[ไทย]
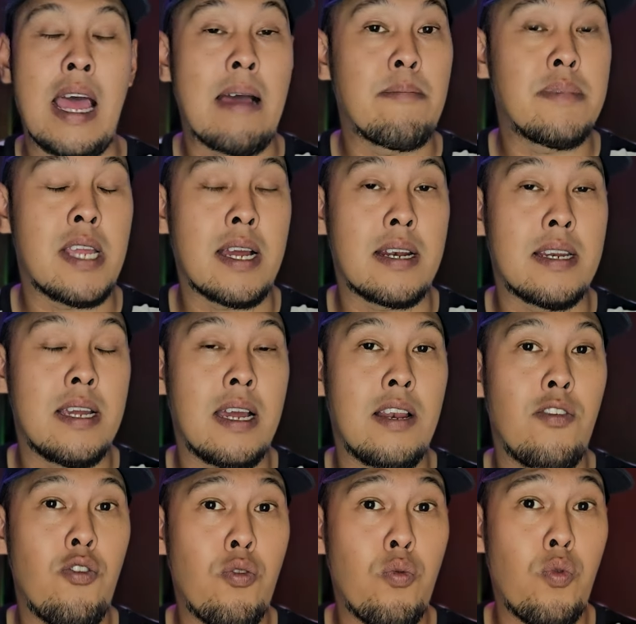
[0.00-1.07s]
ทำจากเนื้อ
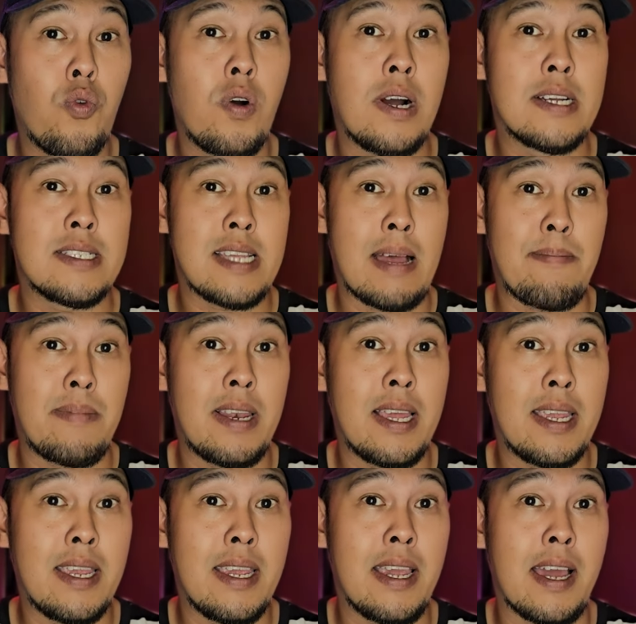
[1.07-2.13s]
ลูกวัว สับละ
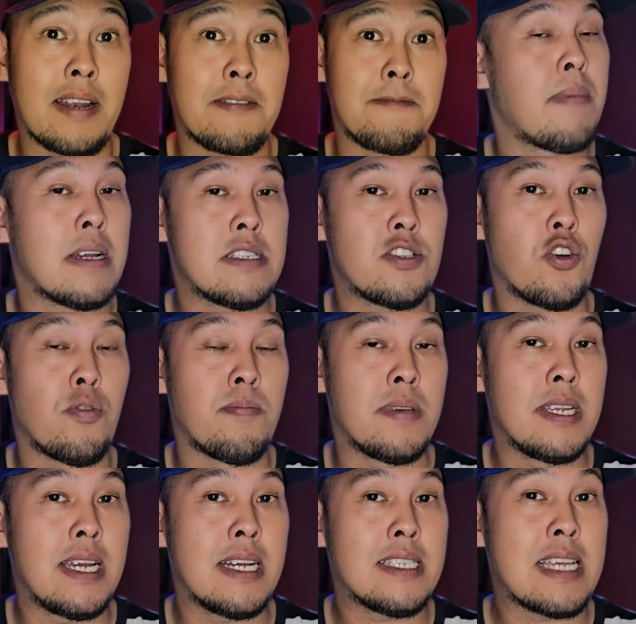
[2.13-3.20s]
เอียด ผสม
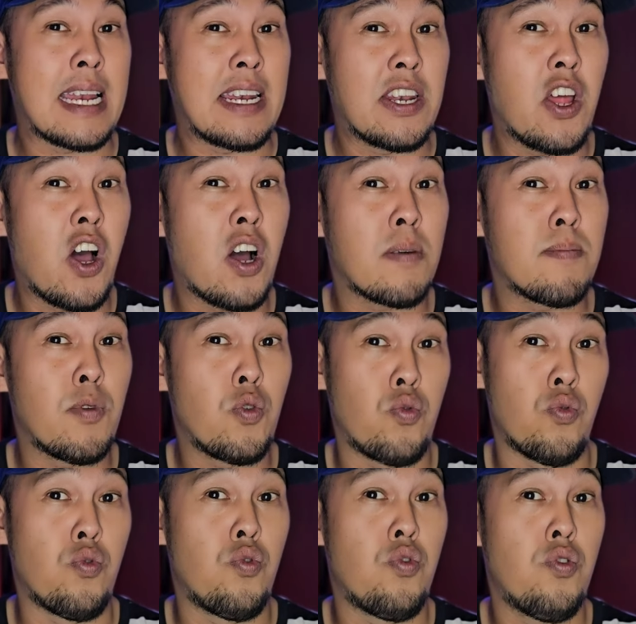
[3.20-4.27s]
เนื้อสันนอกหมู
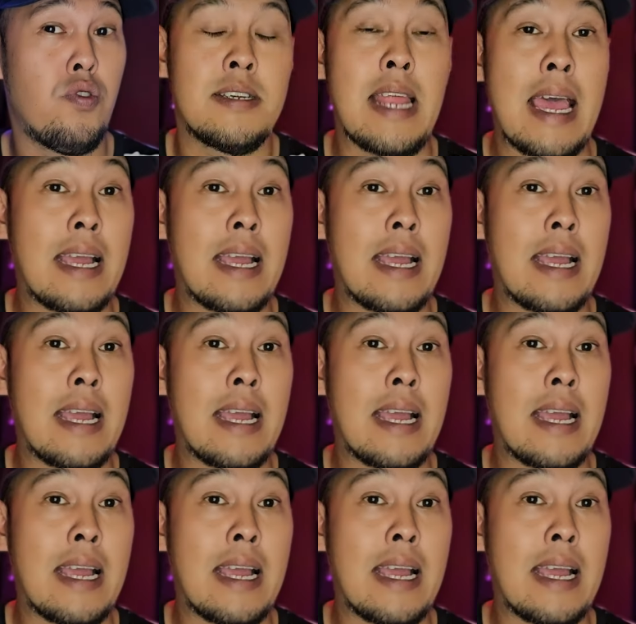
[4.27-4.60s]
แต่